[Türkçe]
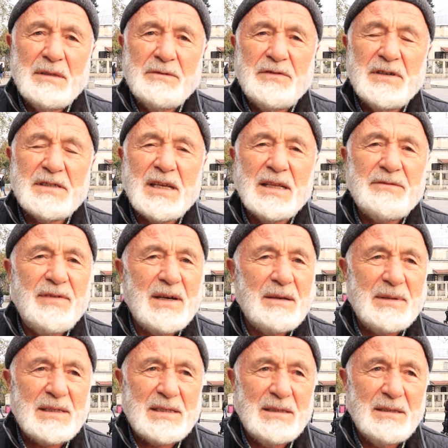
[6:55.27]
fırsat
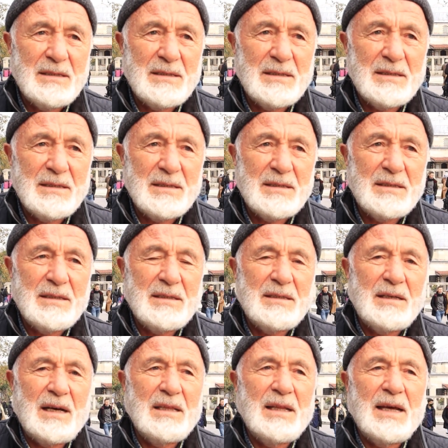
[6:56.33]
vermesin. E,
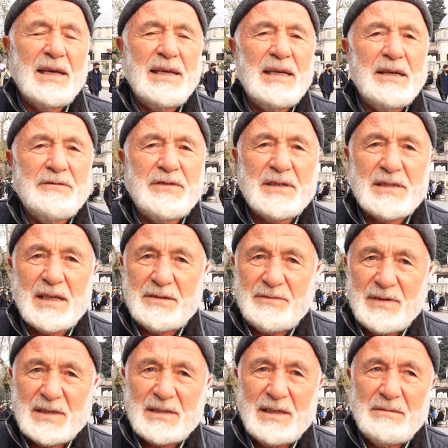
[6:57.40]
Allah iyiye
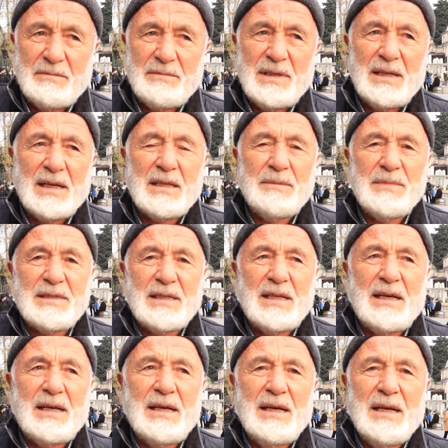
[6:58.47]
fırsat versin. Milletimize
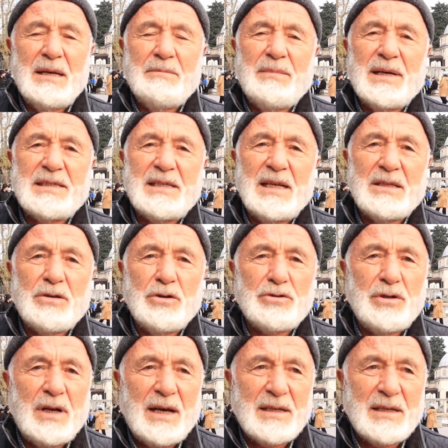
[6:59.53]
de basiret gözünü